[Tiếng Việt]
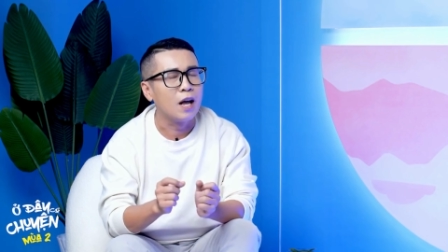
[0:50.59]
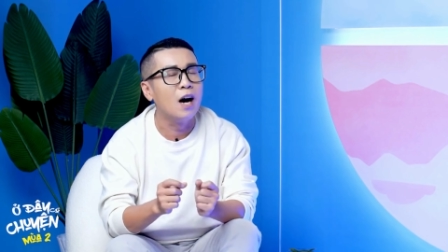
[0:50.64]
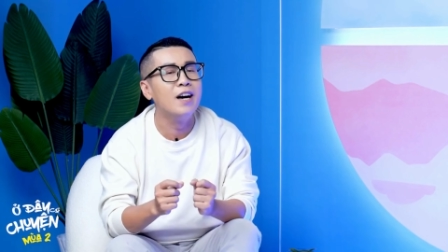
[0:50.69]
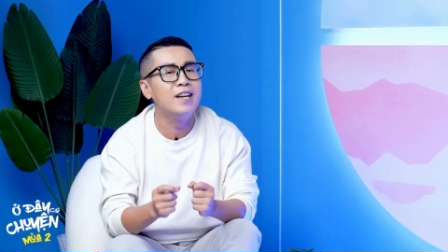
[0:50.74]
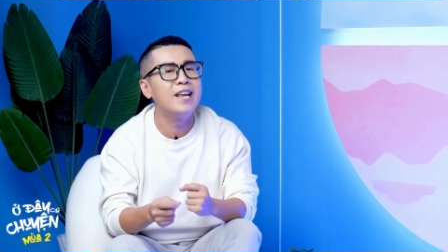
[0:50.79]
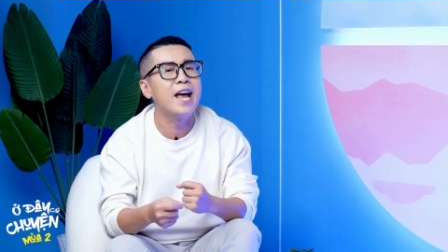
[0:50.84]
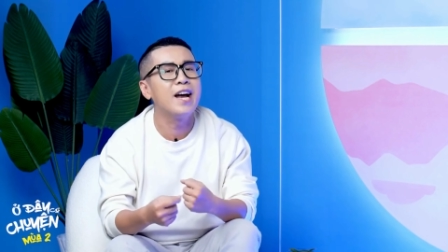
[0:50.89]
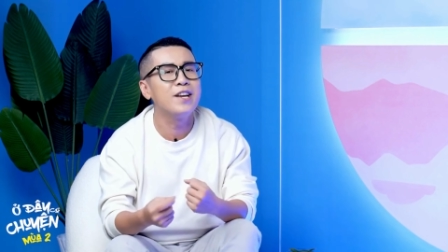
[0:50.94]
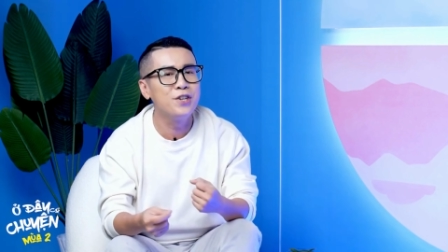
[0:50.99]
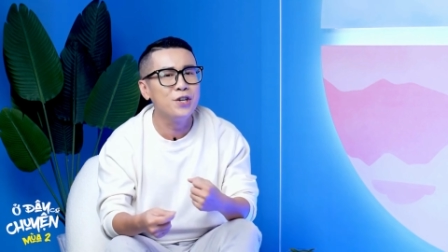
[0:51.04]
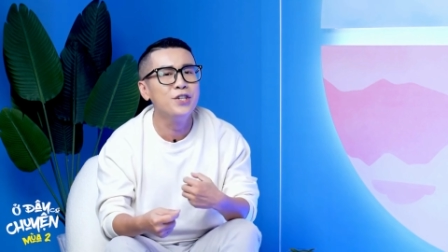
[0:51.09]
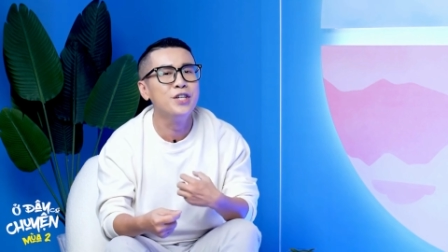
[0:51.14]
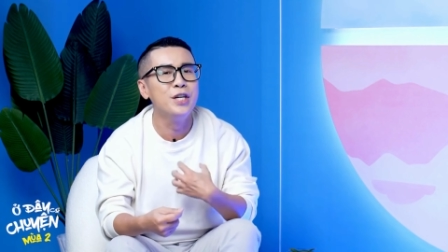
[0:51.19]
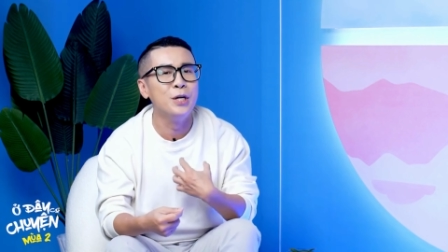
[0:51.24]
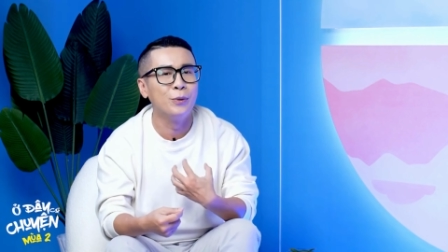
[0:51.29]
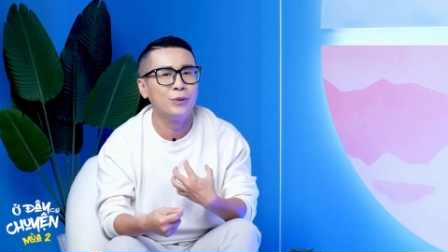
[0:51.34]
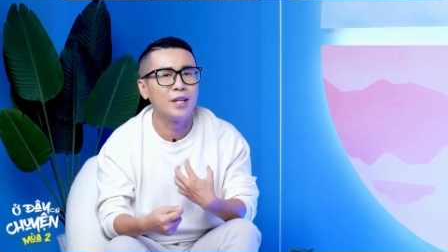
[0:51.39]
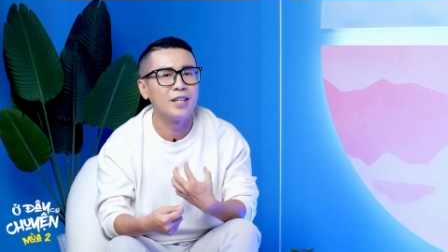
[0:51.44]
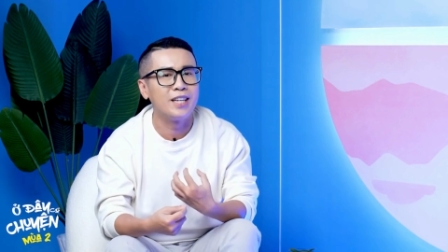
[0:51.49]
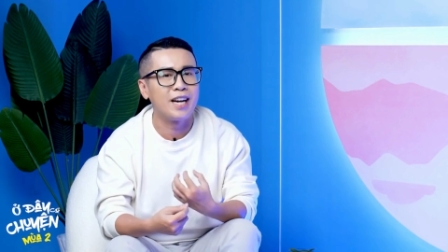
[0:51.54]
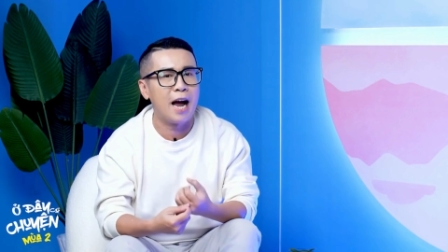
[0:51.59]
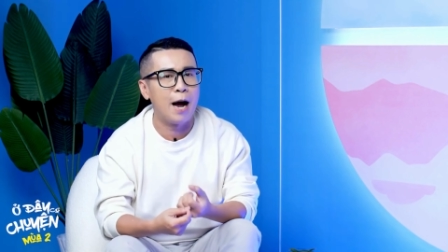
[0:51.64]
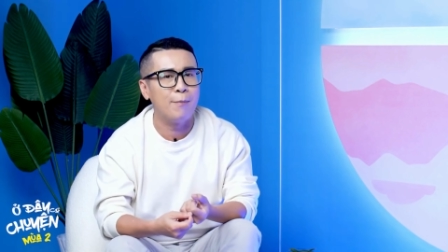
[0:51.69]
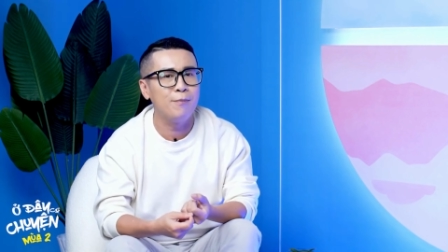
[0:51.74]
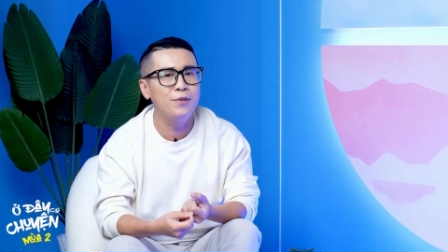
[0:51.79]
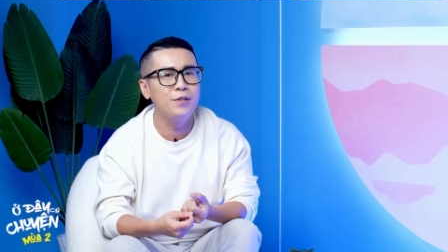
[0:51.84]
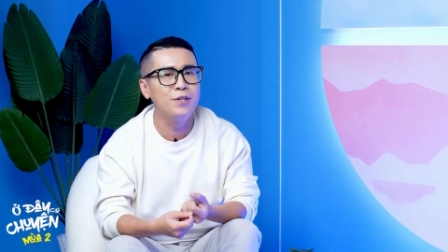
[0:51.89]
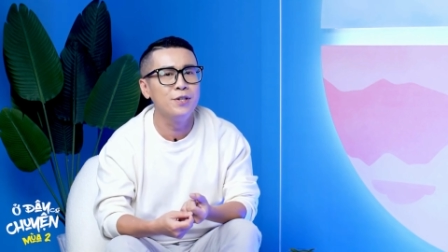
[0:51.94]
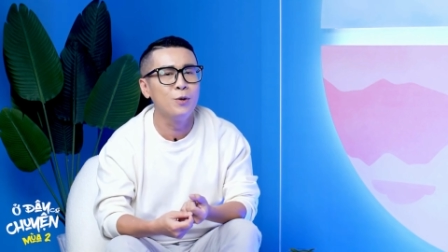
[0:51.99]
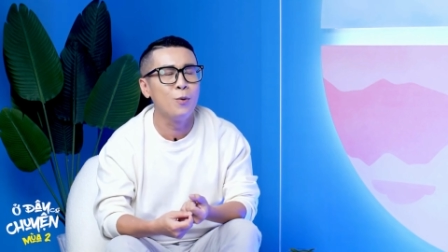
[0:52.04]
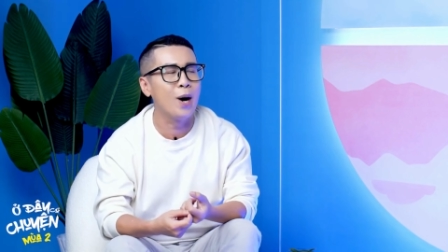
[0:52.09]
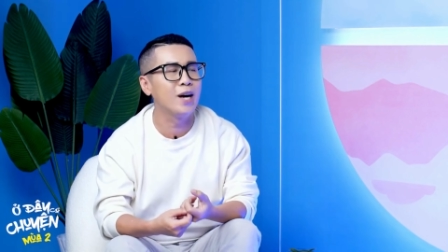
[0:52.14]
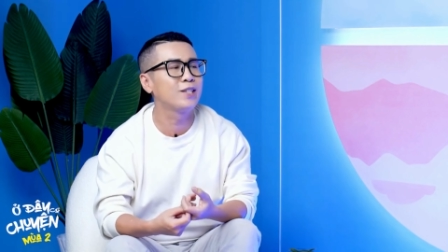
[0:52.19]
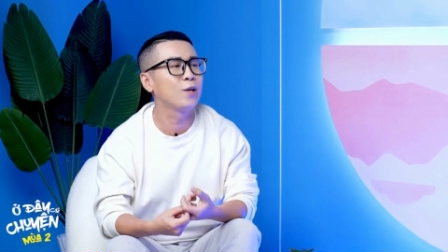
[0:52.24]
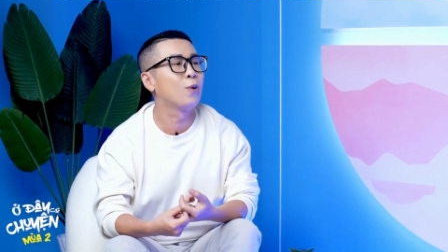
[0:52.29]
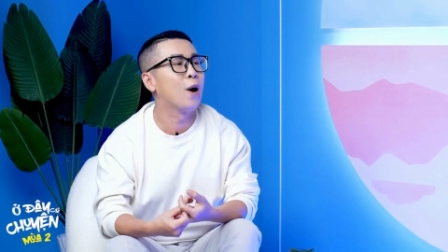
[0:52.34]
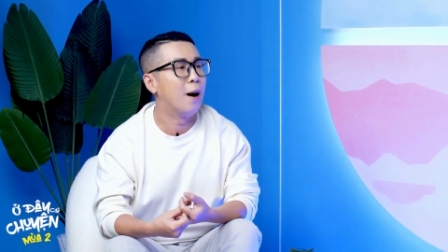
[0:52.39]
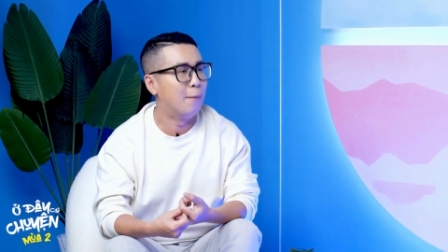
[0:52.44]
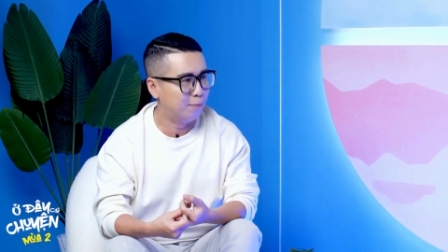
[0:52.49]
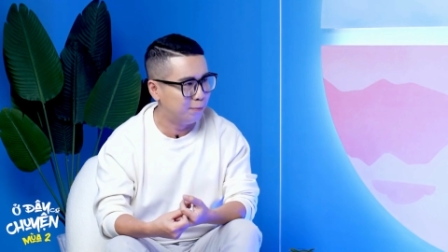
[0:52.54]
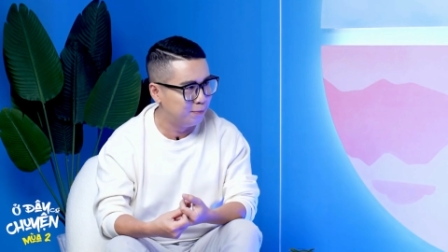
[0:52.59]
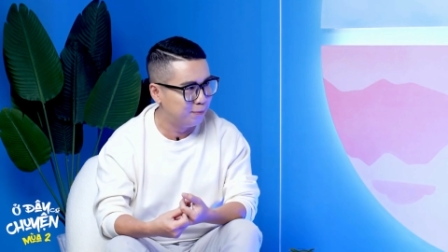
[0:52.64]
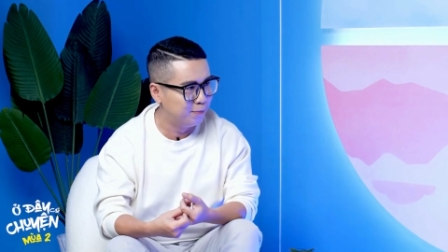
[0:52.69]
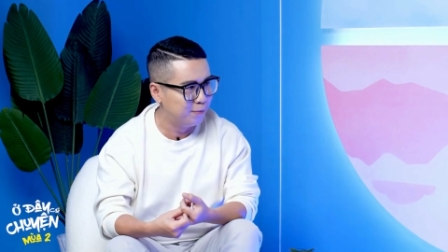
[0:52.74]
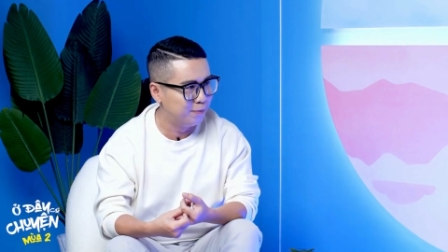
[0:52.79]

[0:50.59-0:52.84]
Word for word: thời gian chưa nhiều, tình cảm chưa quá sâu đậm.